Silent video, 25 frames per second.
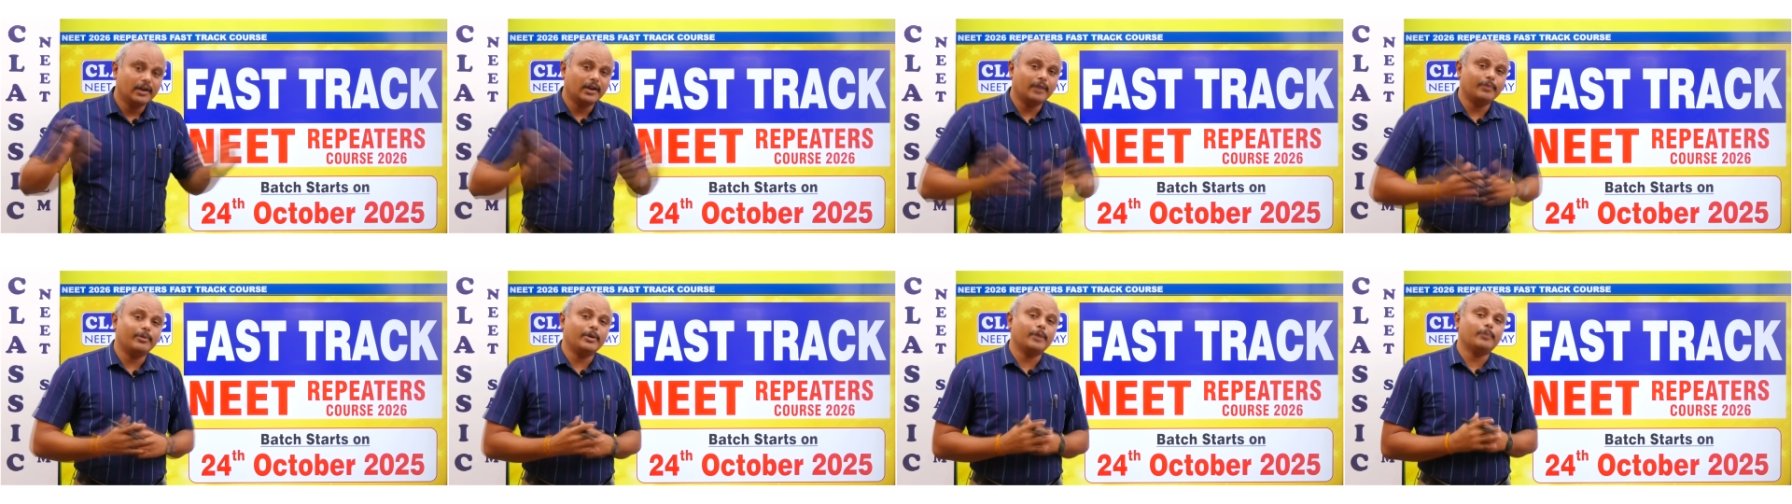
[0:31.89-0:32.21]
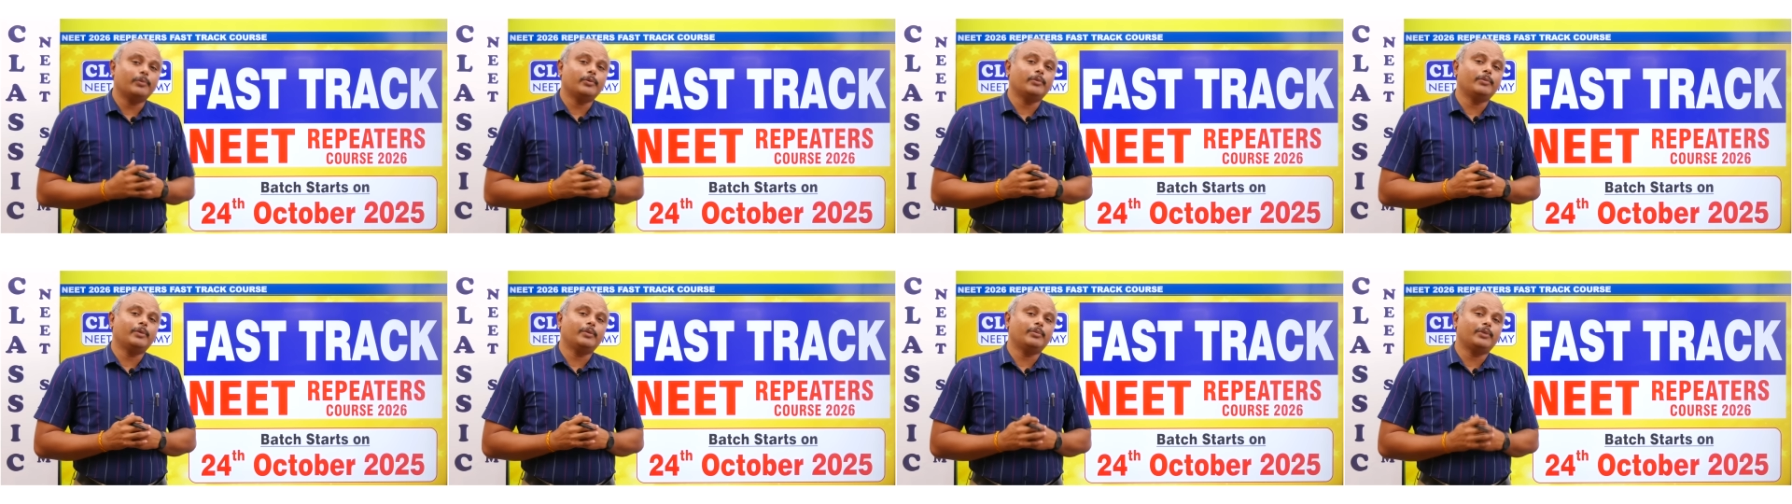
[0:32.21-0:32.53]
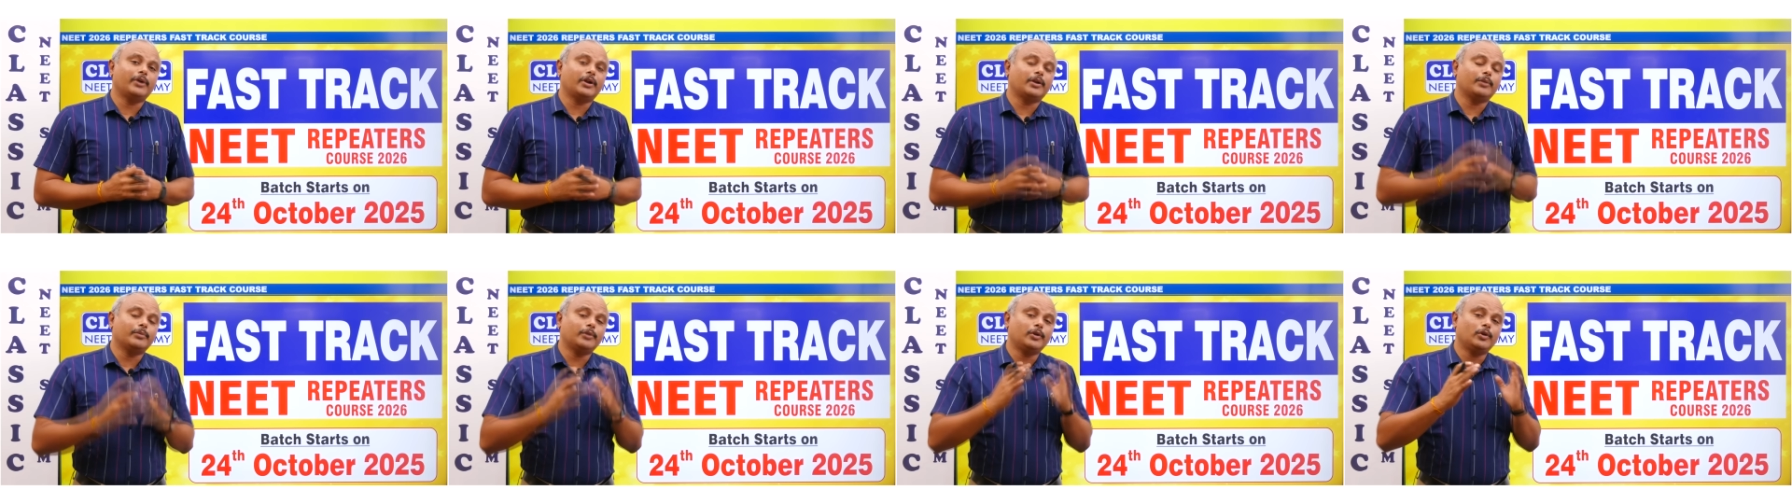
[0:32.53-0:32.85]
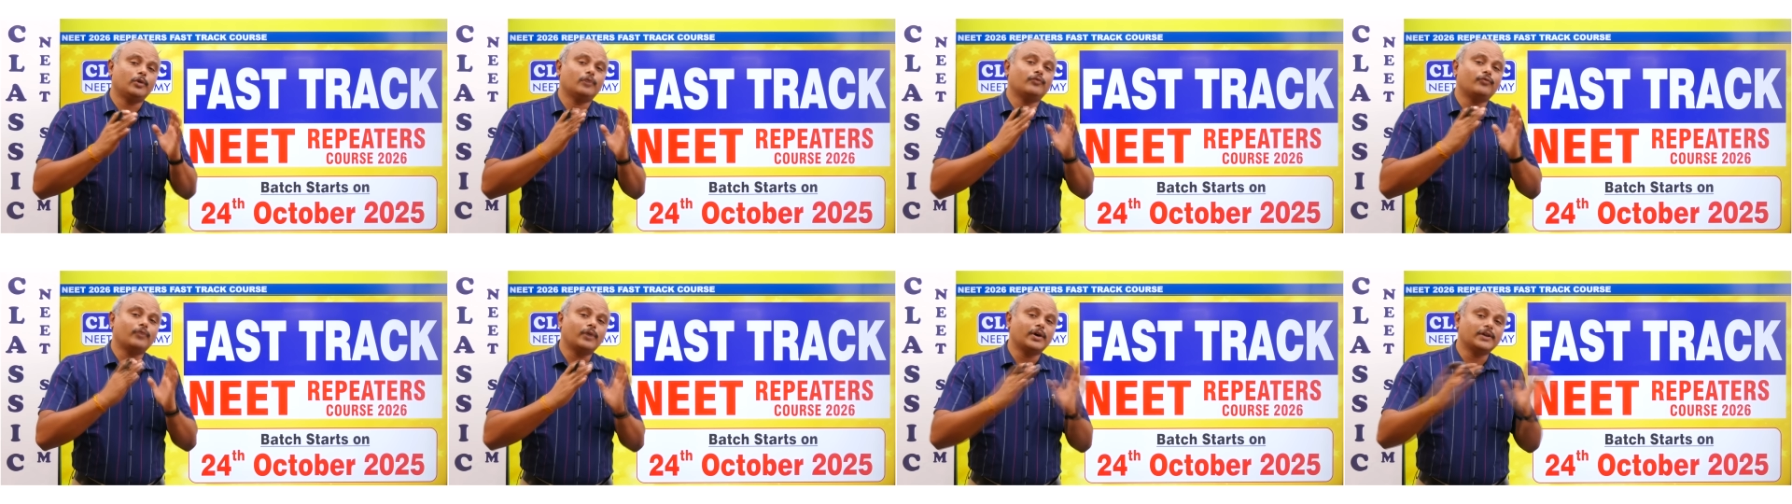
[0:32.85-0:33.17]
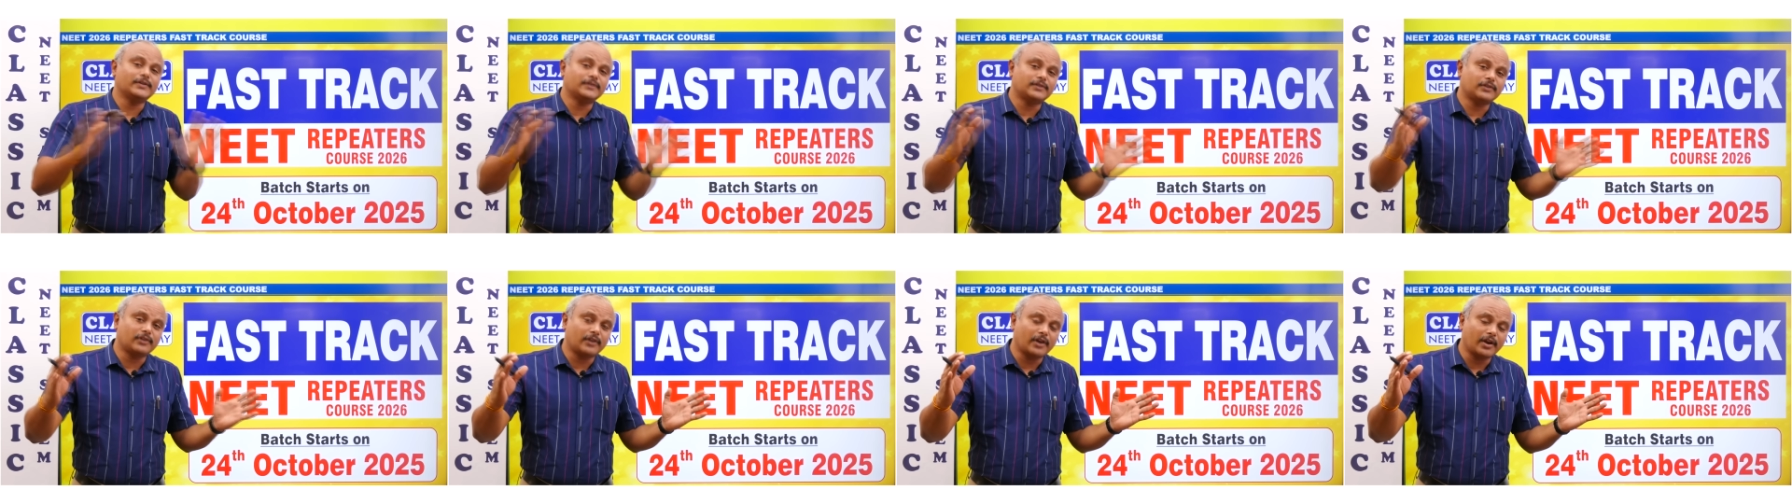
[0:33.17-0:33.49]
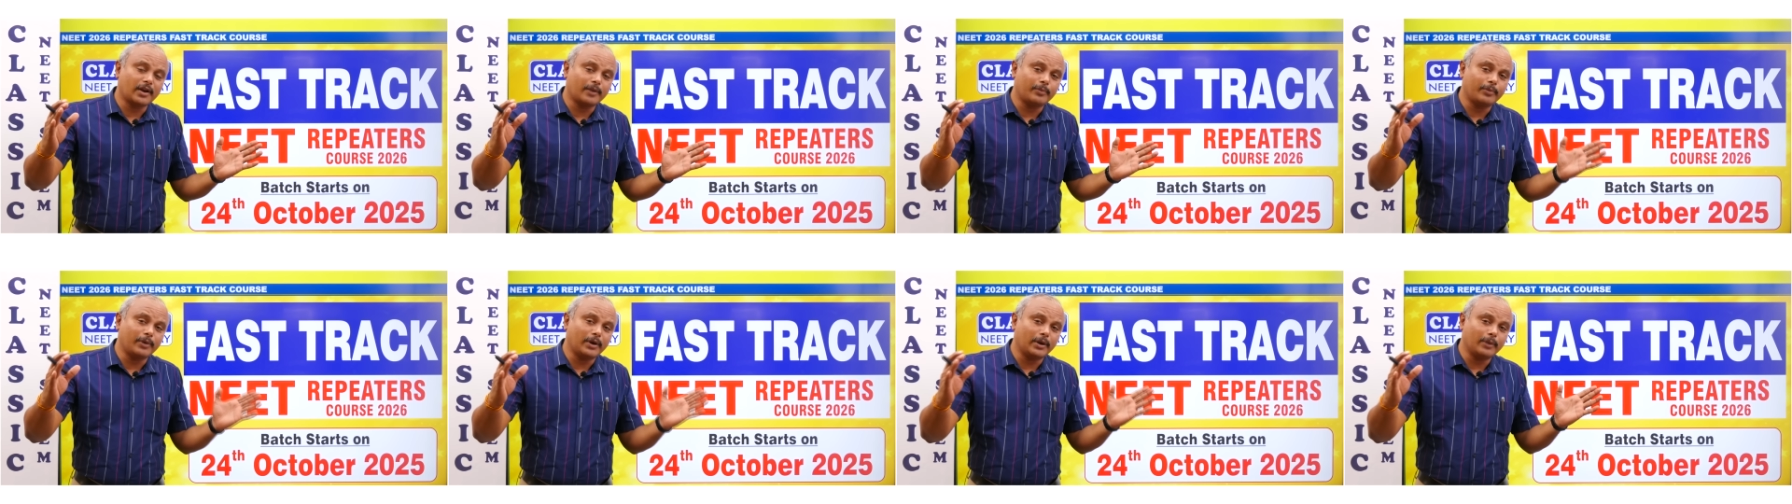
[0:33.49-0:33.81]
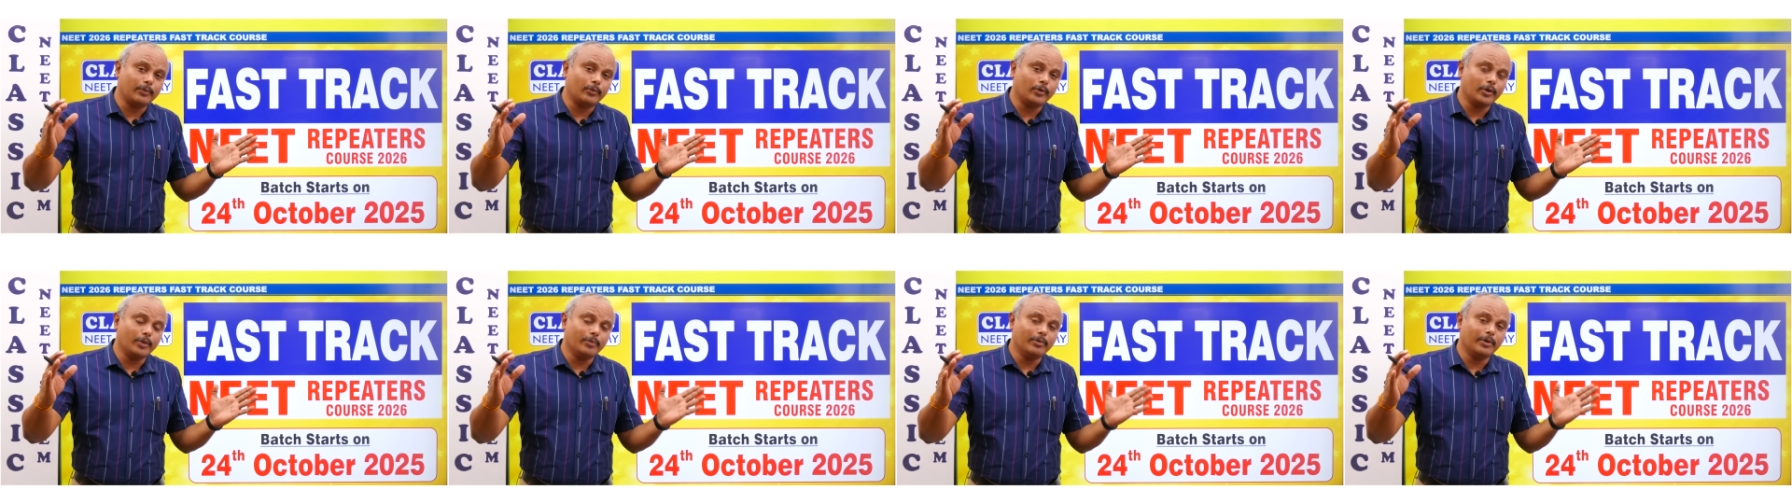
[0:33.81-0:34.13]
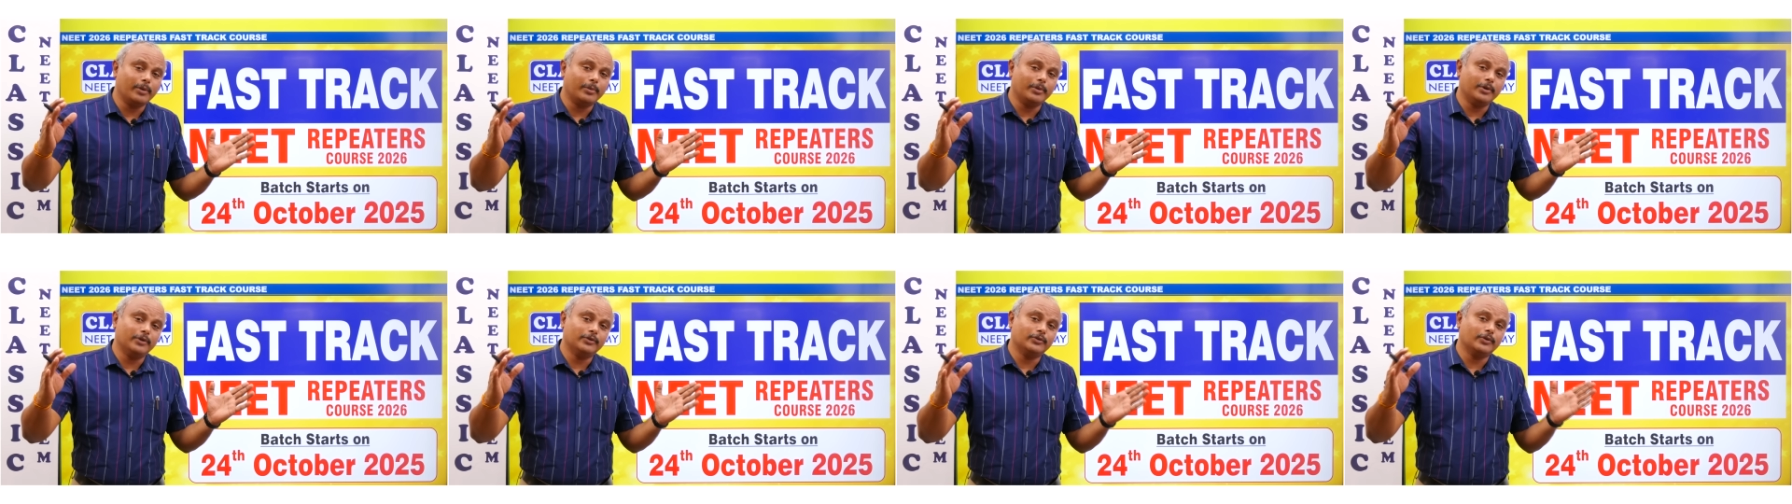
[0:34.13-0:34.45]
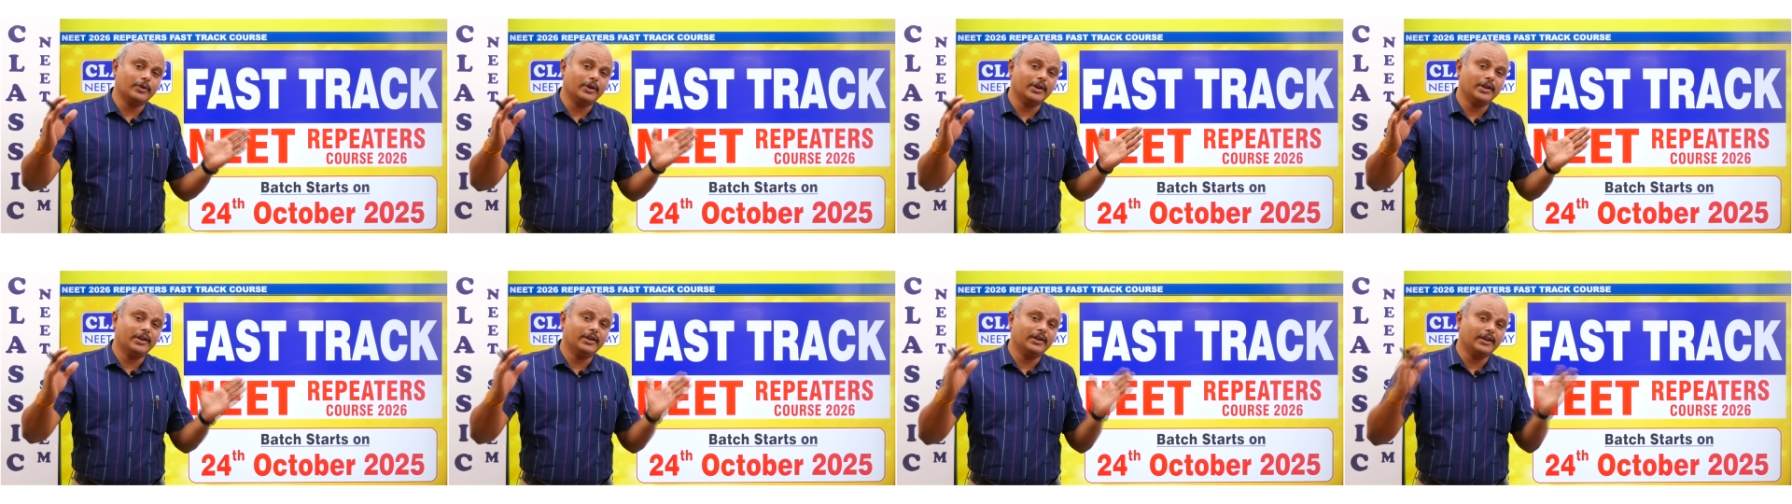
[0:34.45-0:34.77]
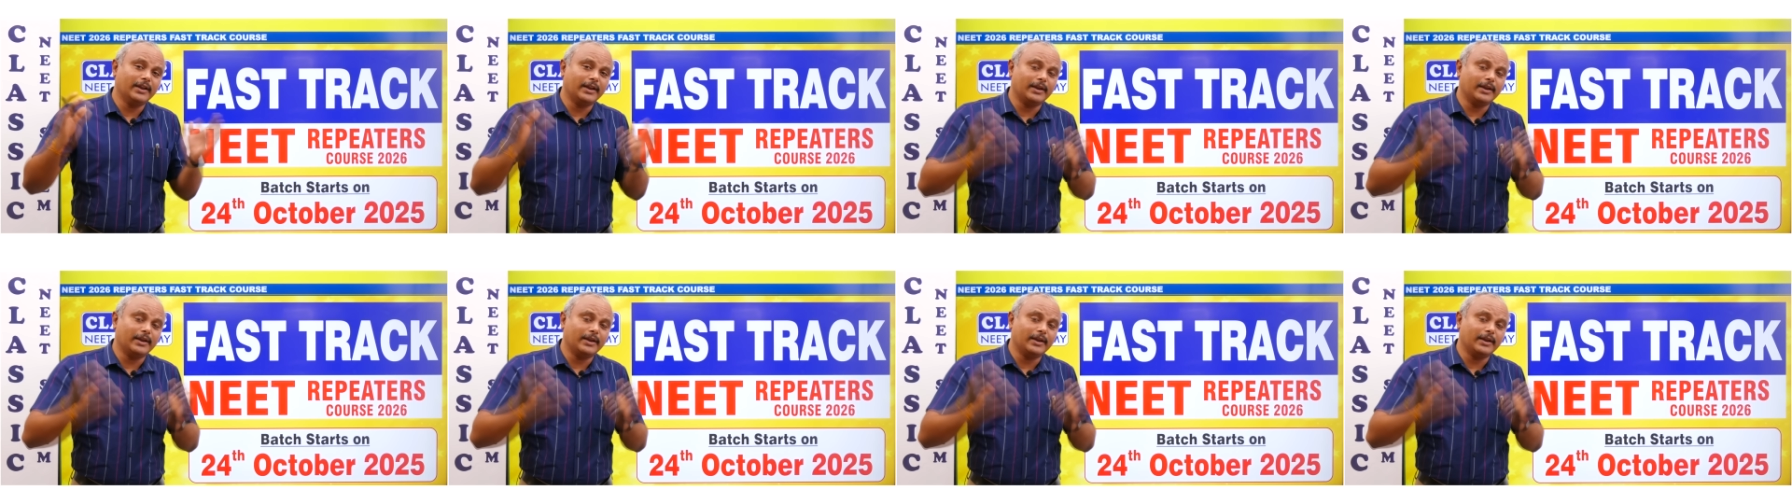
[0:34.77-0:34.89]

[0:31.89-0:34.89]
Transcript: நம்ம எப்போவுமே பண்ணுற மாதிரி ஒரு ஃபாஸ்ட் ட்ராக் பண்ண முடியுமா அப்படின்னு சொல்லி